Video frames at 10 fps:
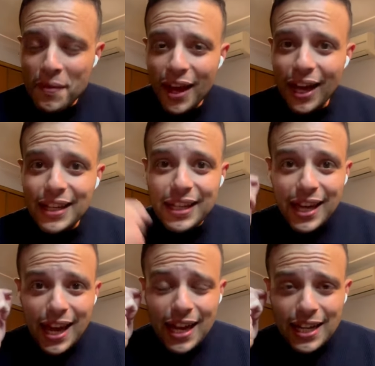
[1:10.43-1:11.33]

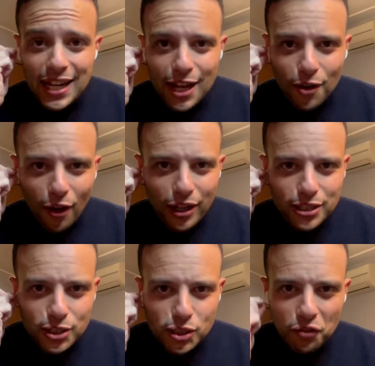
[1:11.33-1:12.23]
Aquele
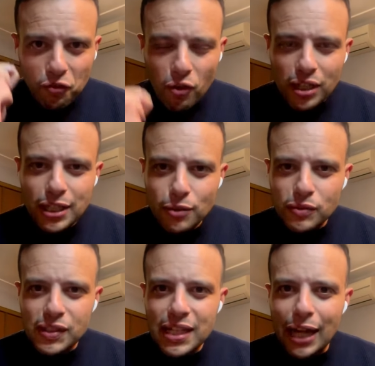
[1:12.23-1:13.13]
Herodes que fora
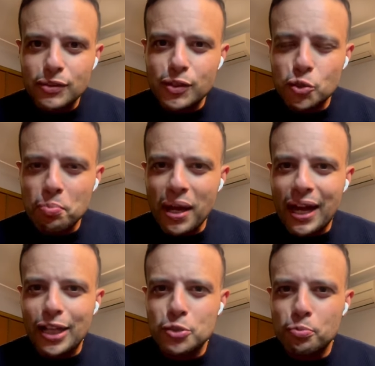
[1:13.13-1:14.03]
denunciado seus
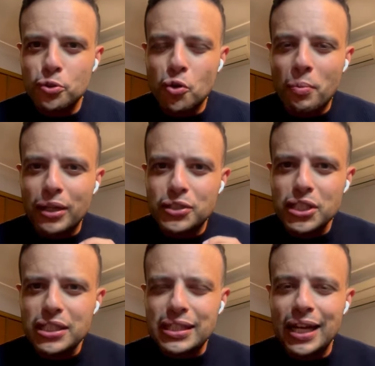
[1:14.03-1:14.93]
pecados por João
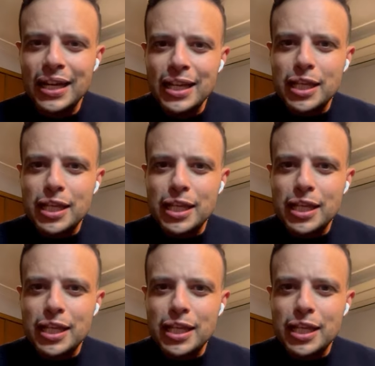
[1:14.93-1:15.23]
Batista,